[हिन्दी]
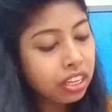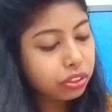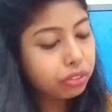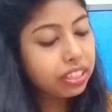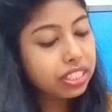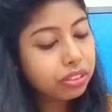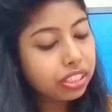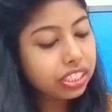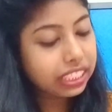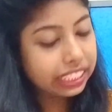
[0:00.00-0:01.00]
तो फर्स्ट
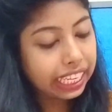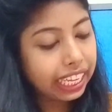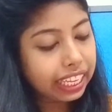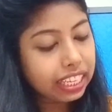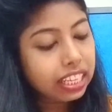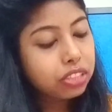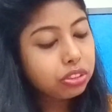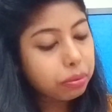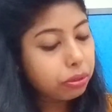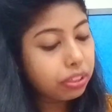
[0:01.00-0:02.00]
क्वेश्चन ये है
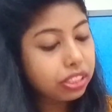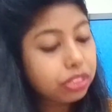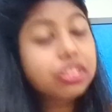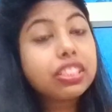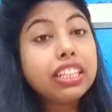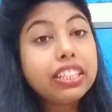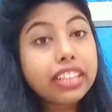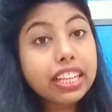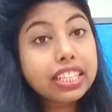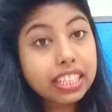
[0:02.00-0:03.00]
जो आप लोगों का जो
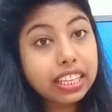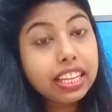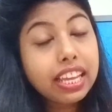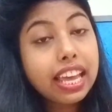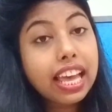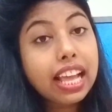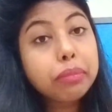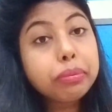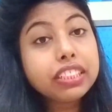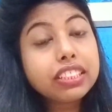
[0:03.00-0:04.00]
सन रेज है
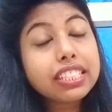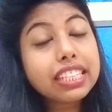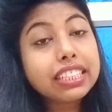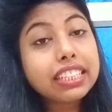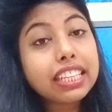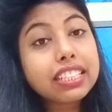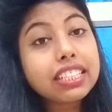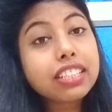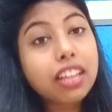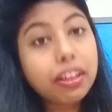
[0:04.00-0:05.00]
हेल्प इन द
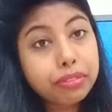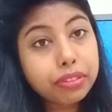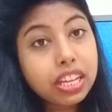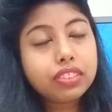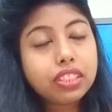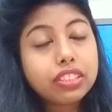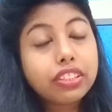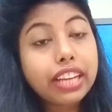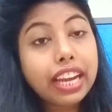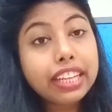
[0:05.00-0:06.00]
सिंथेसिस ऑफ
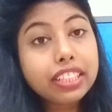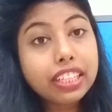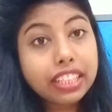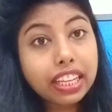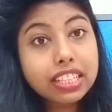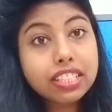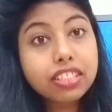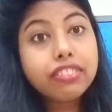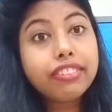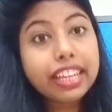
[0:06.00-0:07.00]
सनलाइट
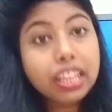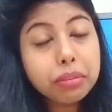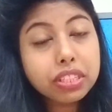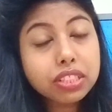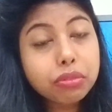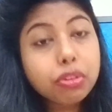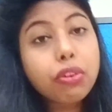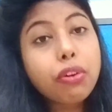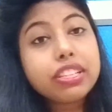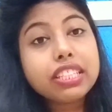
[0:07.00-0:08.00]
कंटेन्स वाइटामिन तो वो
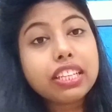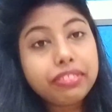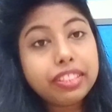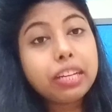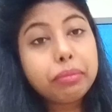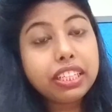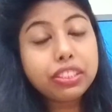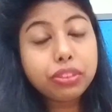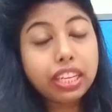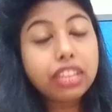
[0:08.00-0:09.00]
कौन सा
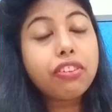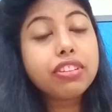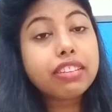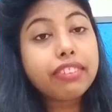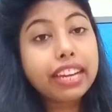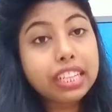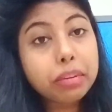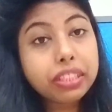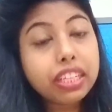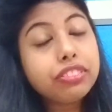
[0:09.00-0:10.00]
विटामिन जो है कौन सा
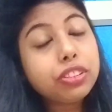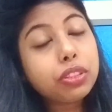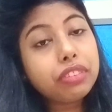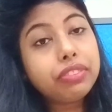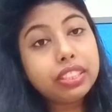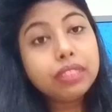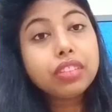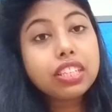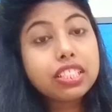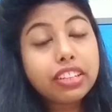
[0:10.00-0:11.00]
वाइटामिन है जो कि
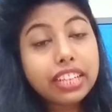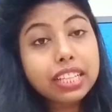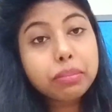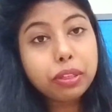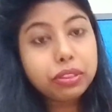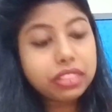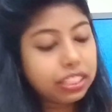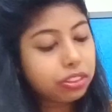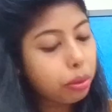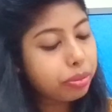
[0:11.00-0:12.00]
सनराइज पे होता
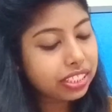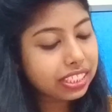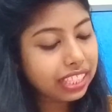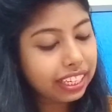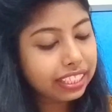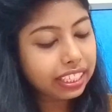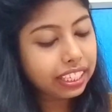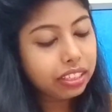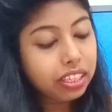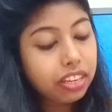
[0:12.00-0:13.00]
है तो ऑप्शन देख लेते
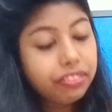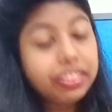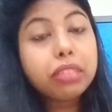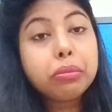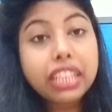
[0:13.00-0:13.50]
हैं विटामिन